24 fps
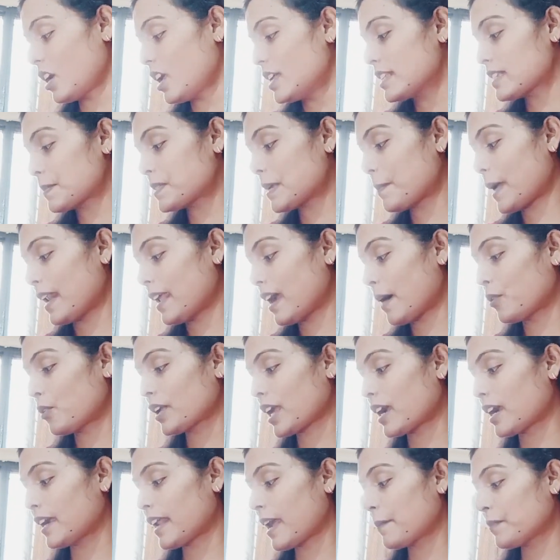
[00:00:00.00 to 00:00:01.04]
सबसे पहले आपको
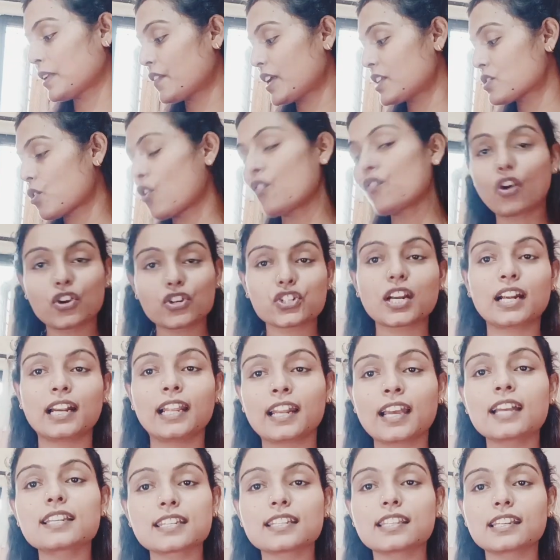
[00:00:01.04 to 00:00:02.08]
क्या करना है अपने फेस को वॉश कर
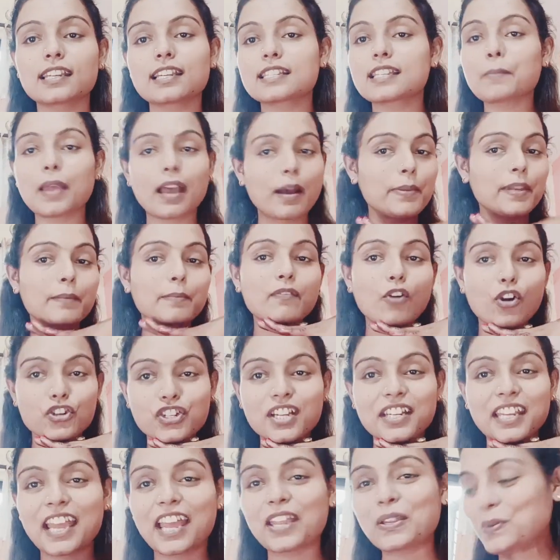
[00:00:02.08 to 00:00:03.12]
लेना अच्छी तरीके से मैं अभी अभी वॉश
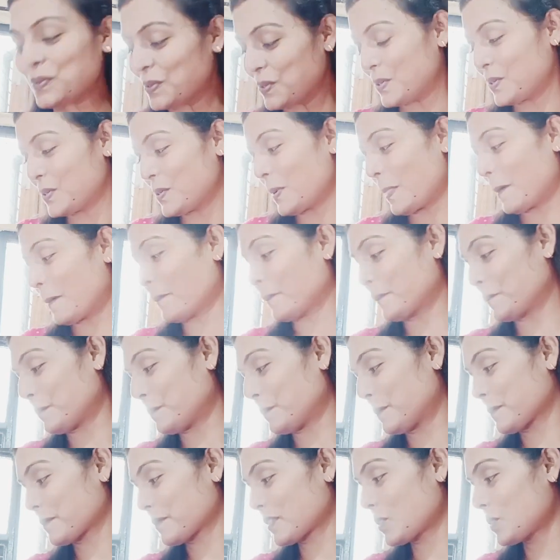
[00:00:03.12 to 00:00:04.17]
करके आई हूँ
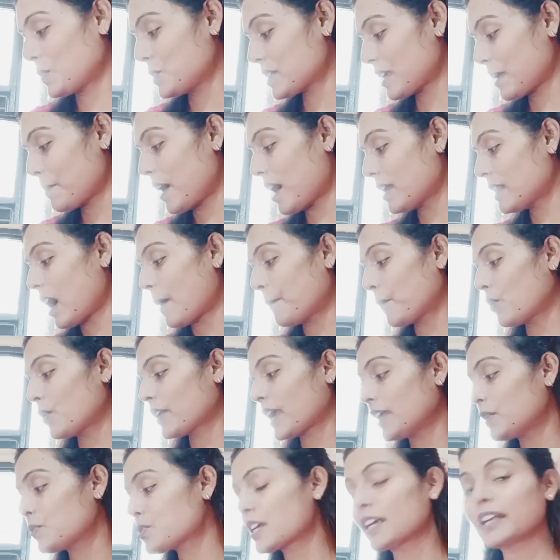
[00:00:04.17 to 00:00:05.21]
उसके बाद आपको
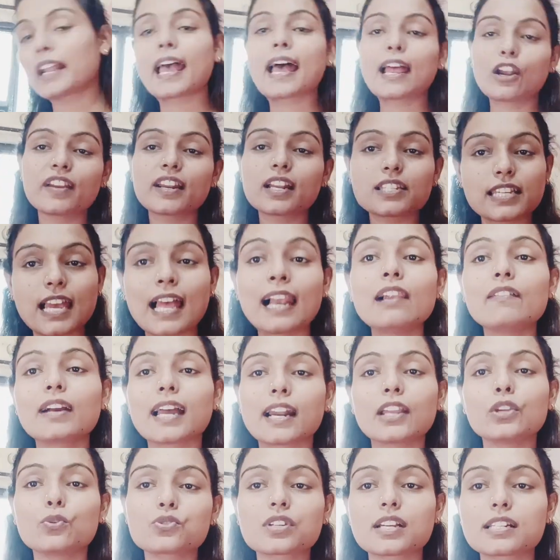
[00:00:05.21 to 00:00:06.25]
क्या यूज़ करना है एलोवेरा जेल
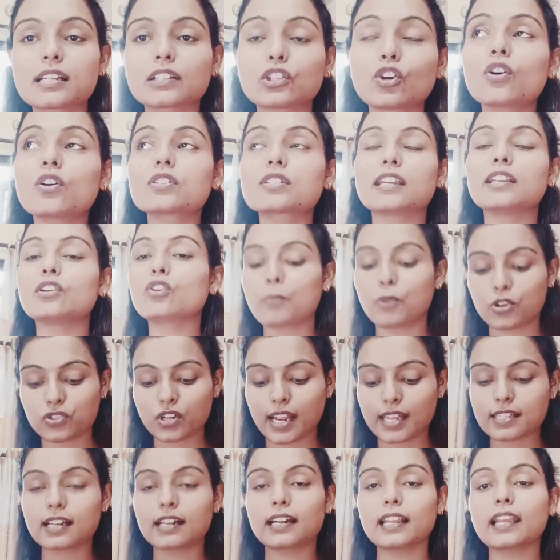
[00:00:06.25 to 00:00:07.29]
वगैरह यूज़ कर सकते हो स्किन को
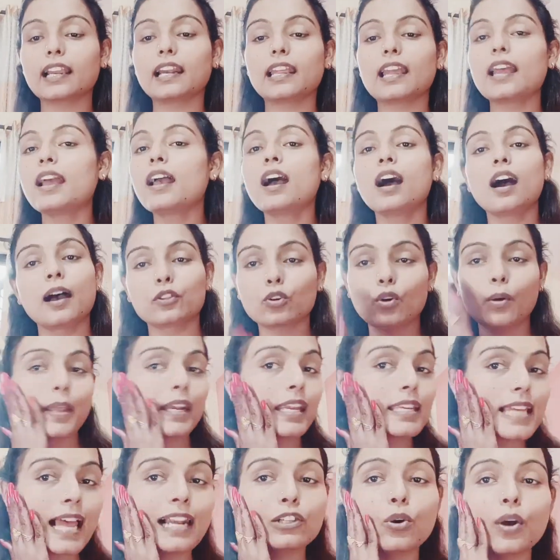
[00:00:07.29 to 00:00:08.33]
मॉइस्चराइज करने के लिए तो
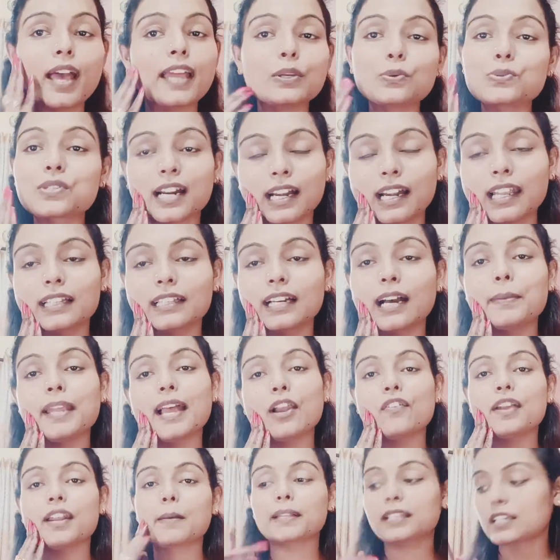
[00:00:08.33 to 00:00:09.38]
मैंने जेल तो है यूज़ कर लिया था अभी
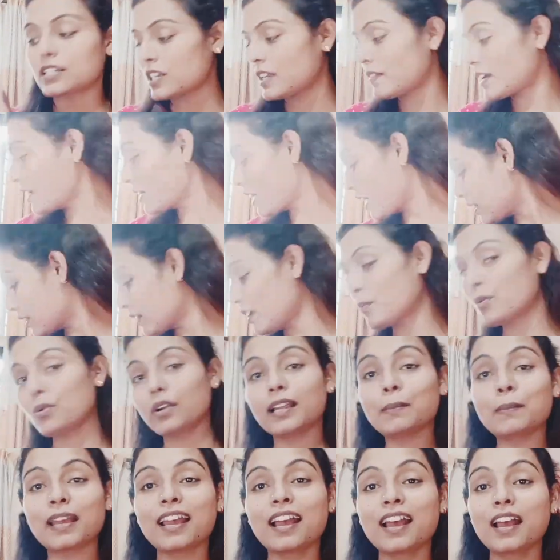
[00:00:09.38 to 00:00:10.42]
एलोवेरा पतंजलि वाला यहाँ अपना भूल
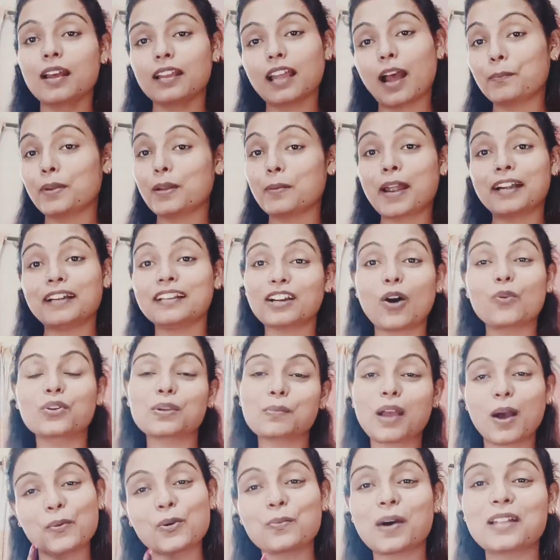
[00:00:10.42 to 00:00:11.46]
गई मैं आप मेरा बैट दिखाऊंगी
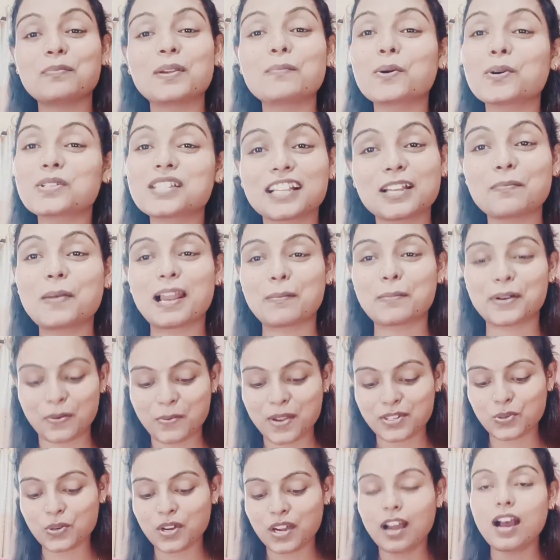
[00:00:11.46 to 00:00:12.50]
मैं आपको बाद में बहुत ज़्यादा फैला पड़ा
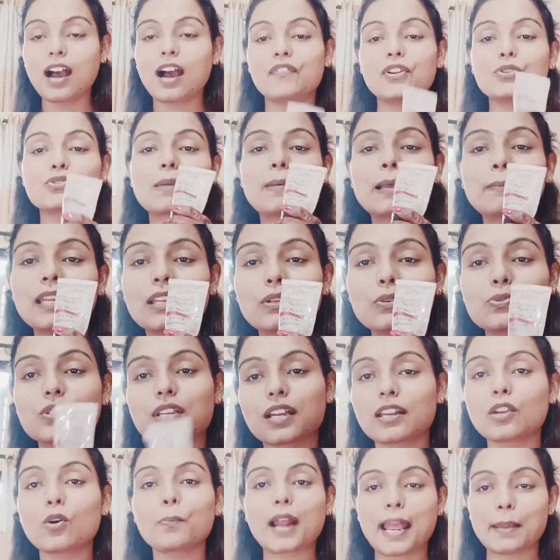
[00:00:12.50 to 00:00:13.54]
हुआ जो फिर उसके बाद मैं यूज़ कर
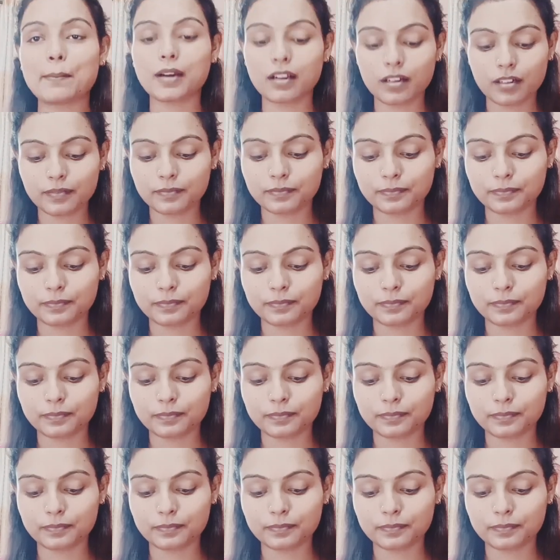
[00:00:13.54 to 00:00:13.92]
रही हूँ टाइमर